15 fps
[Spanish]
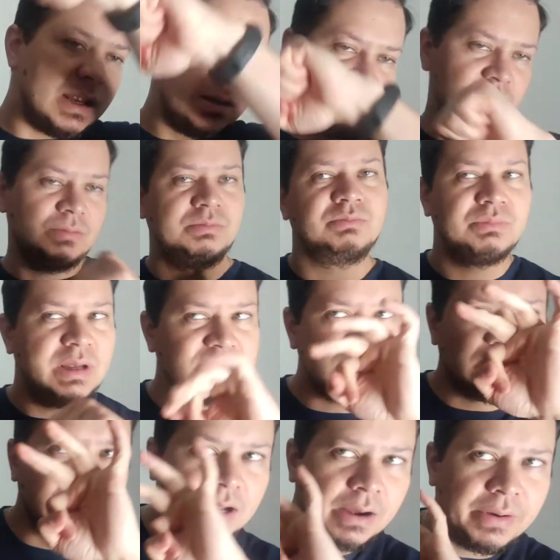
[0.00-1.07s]
Y yo me
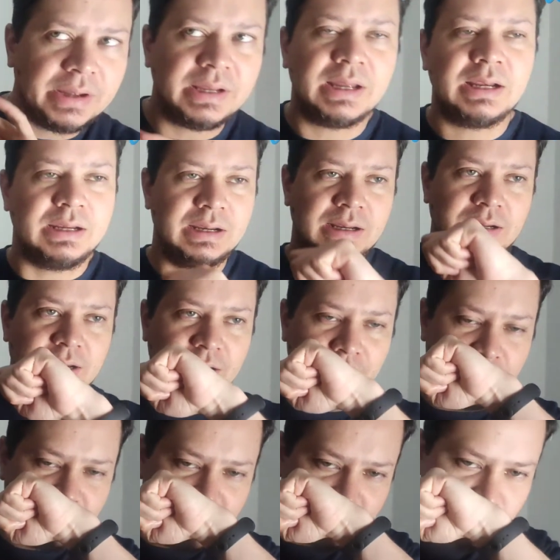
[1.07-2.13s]
acercaba al,
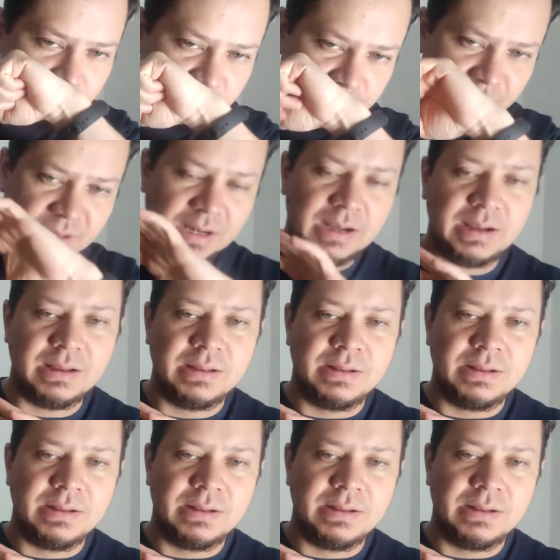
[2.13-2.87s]
brazo pues para